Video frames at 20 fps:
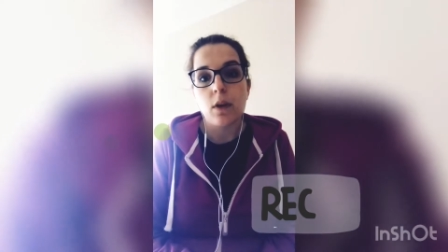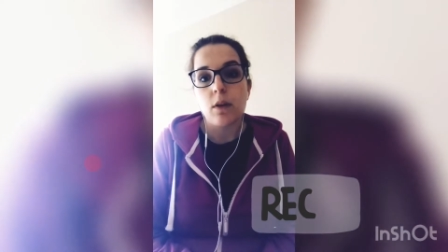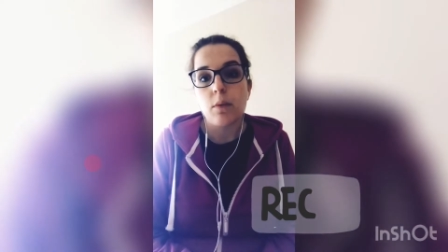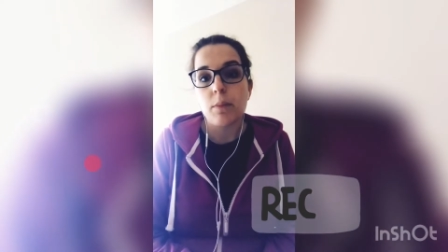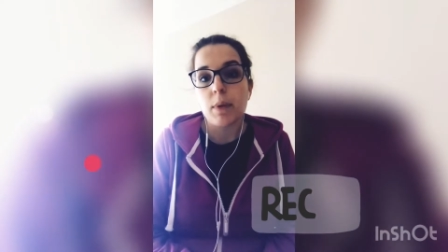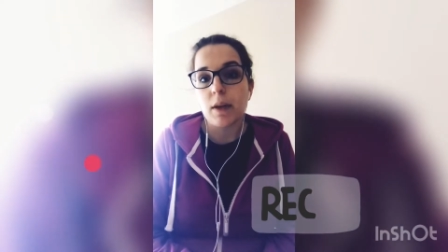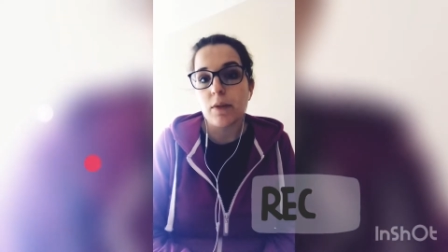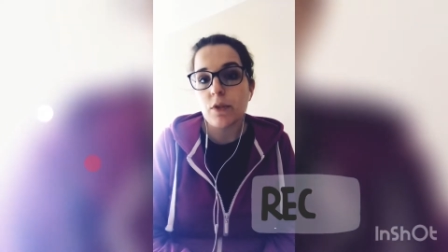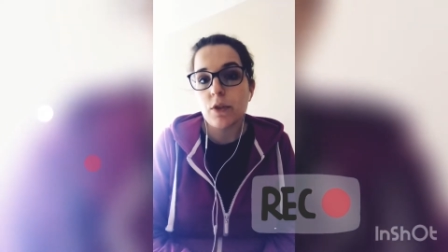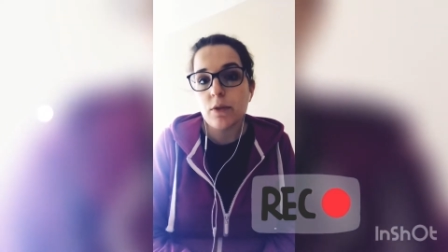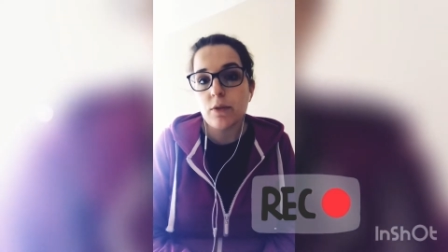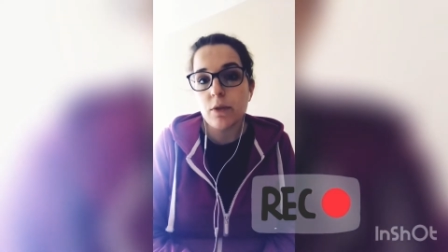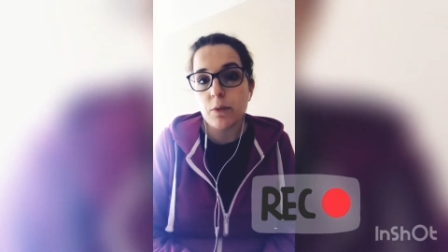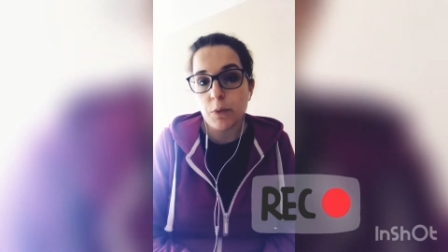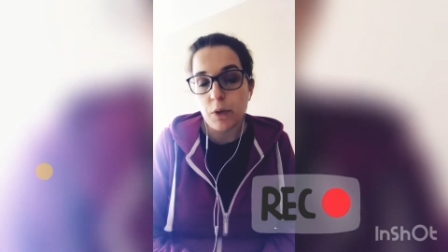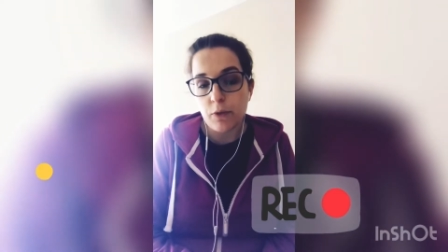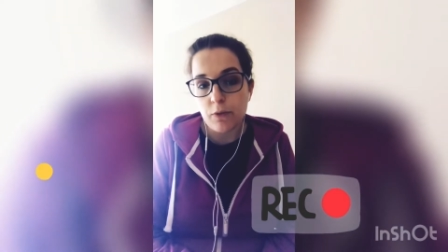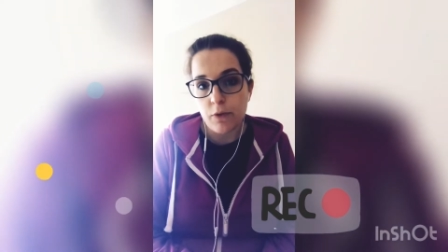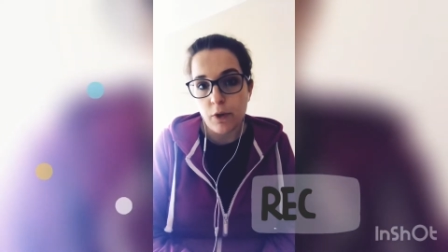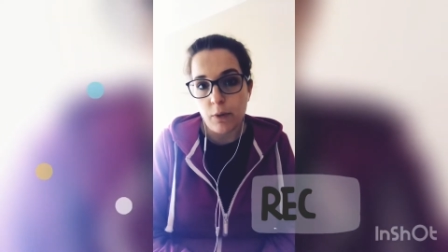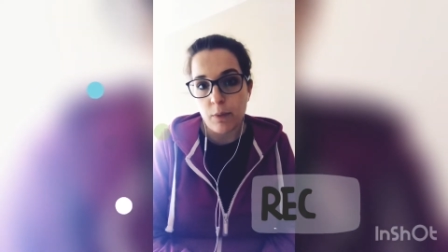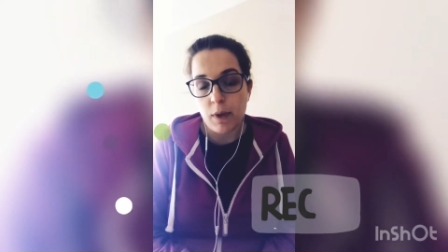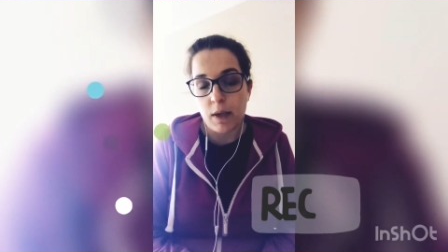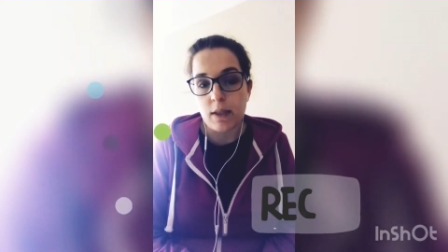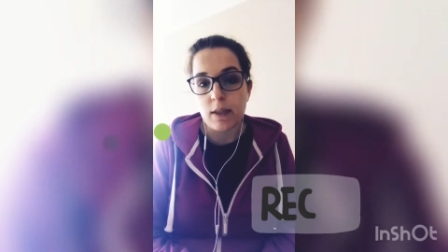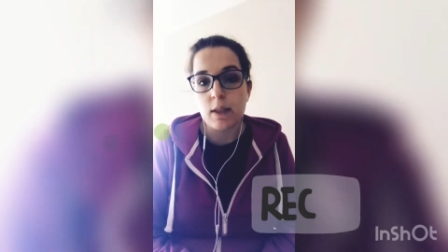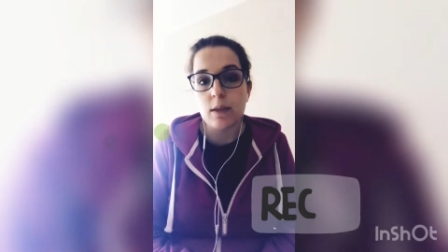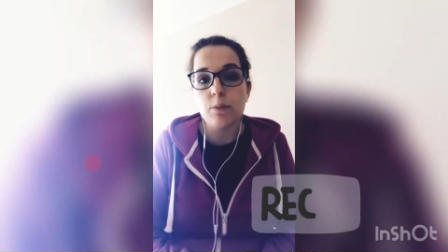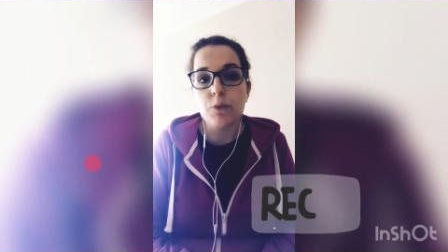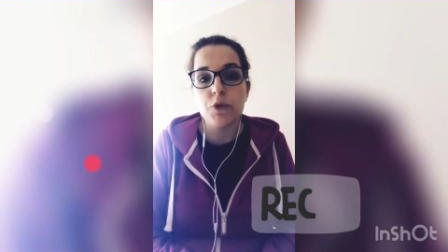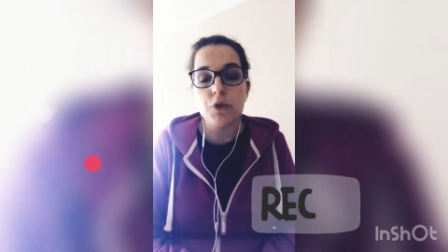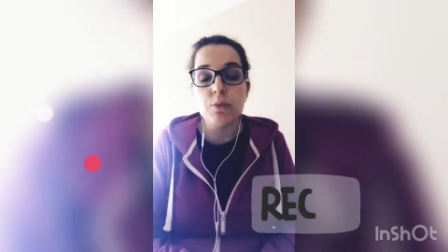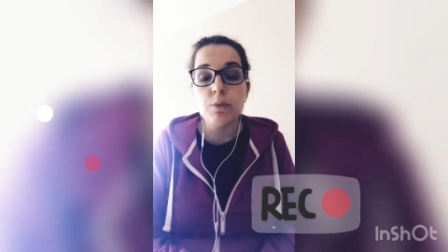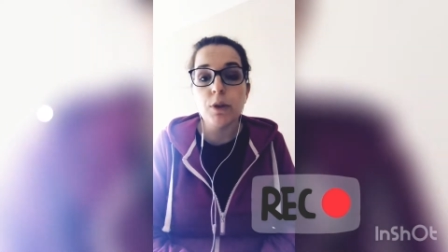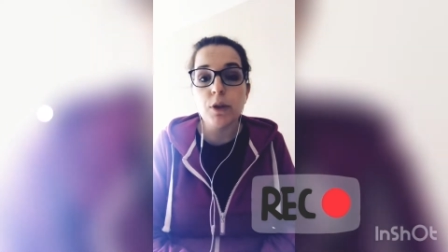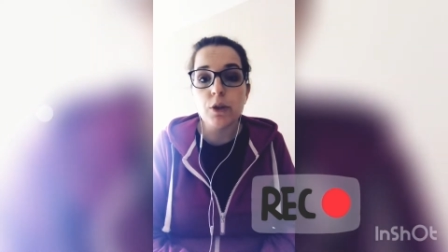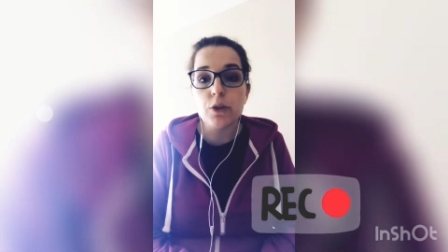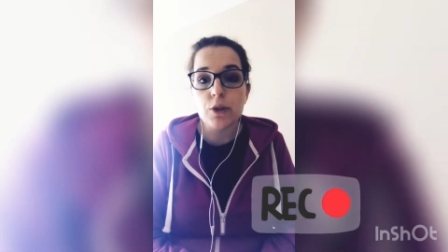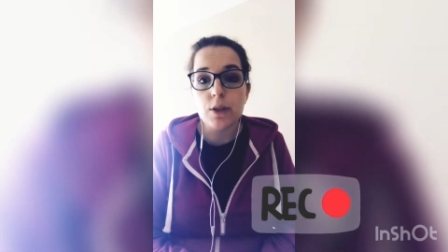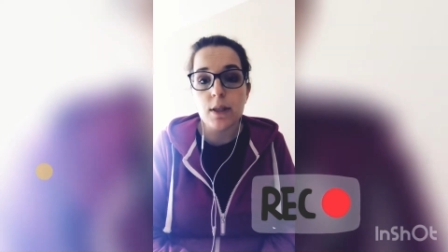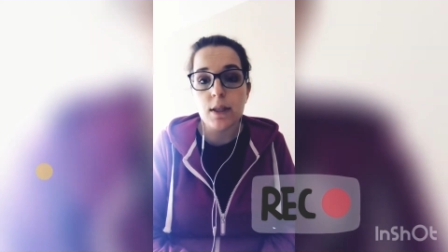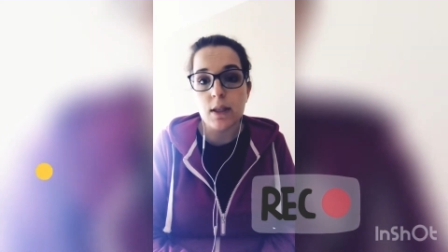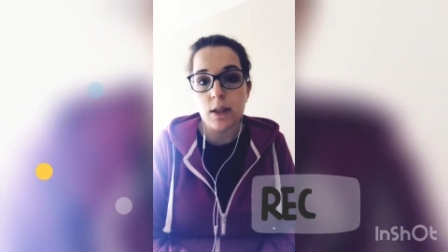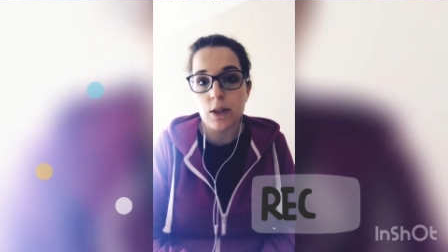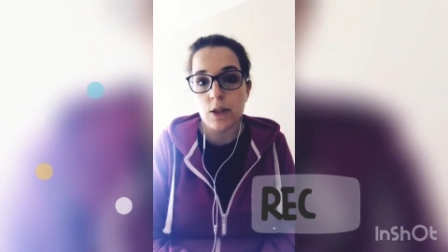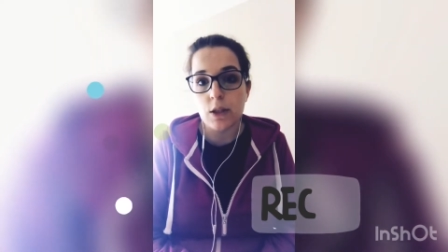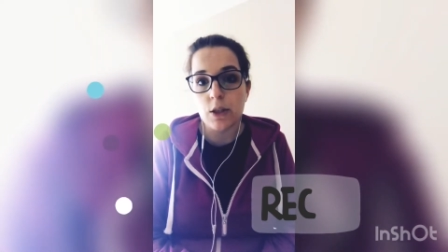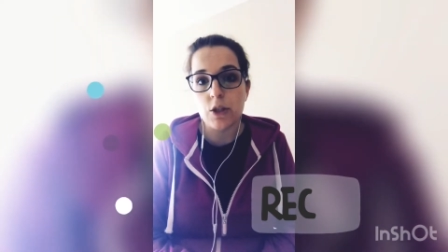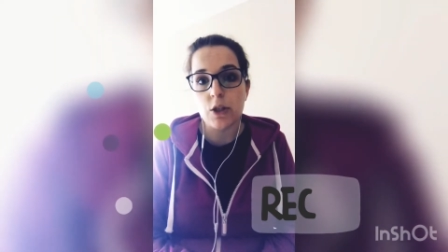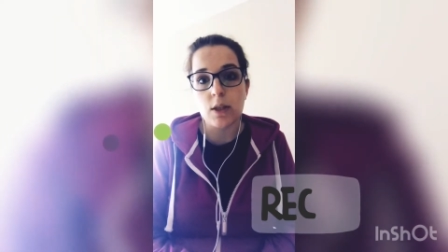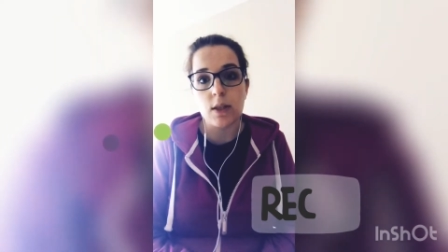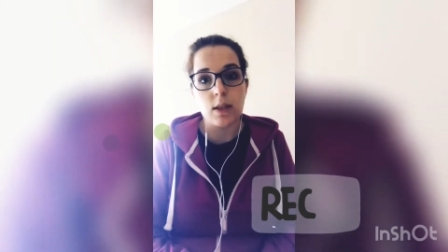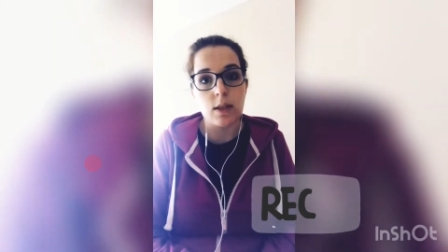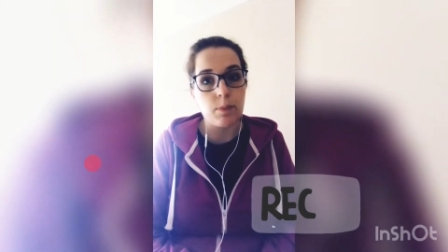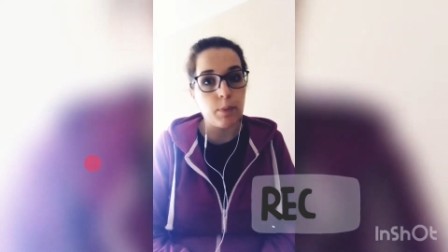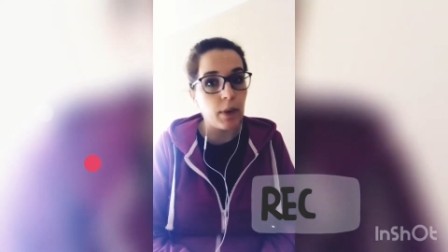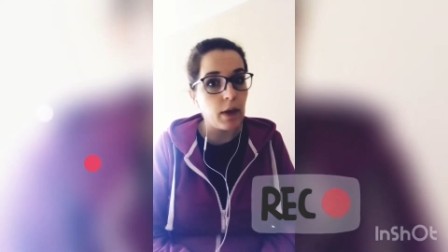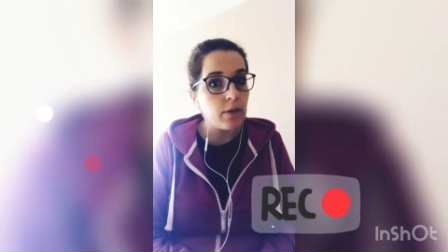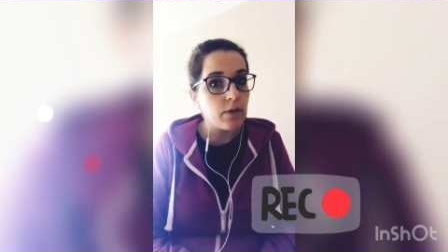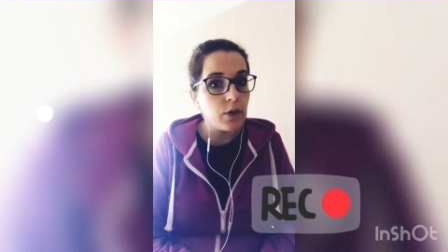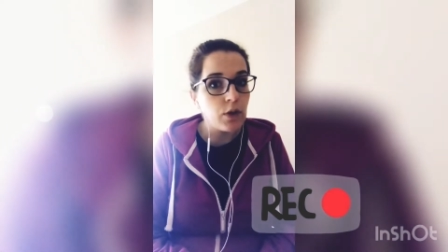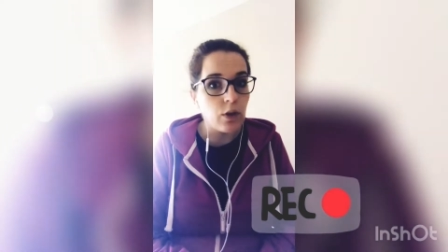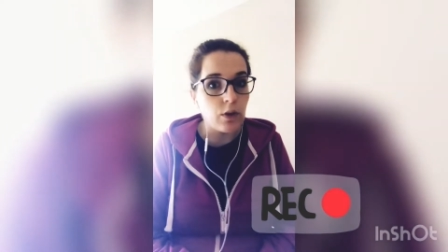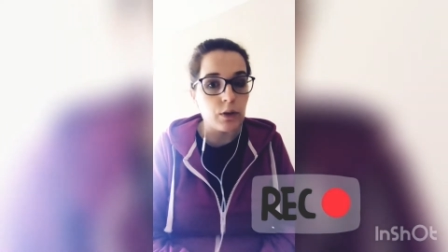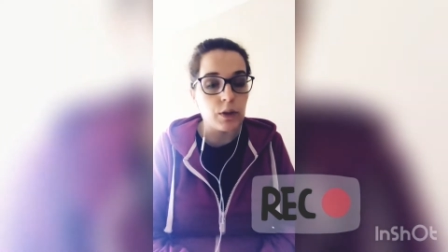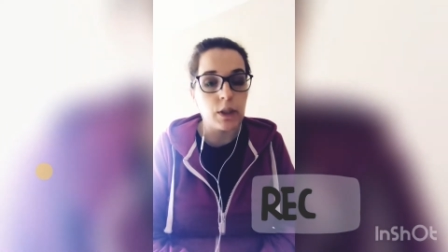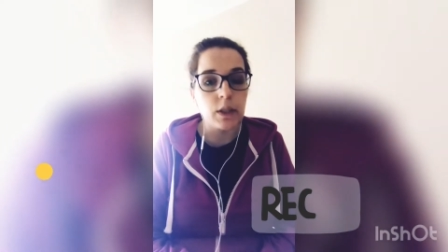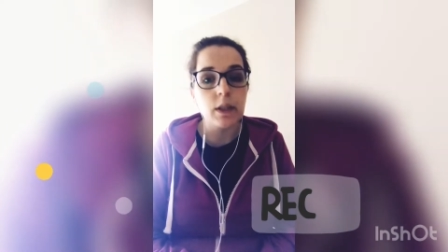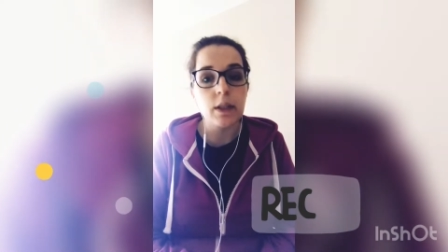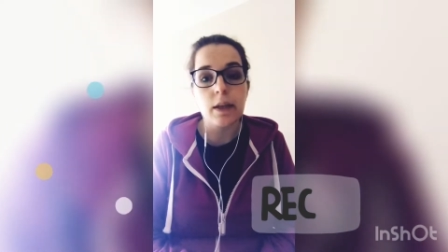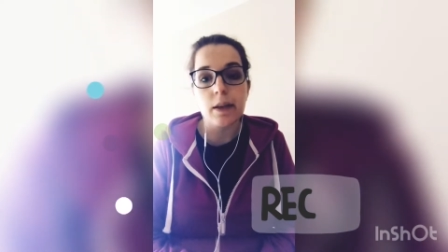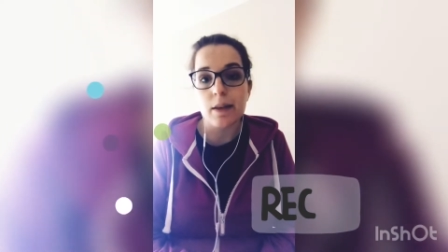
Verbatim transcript: prawdziwą informację, musimy korzystać też ze sprawdzonych,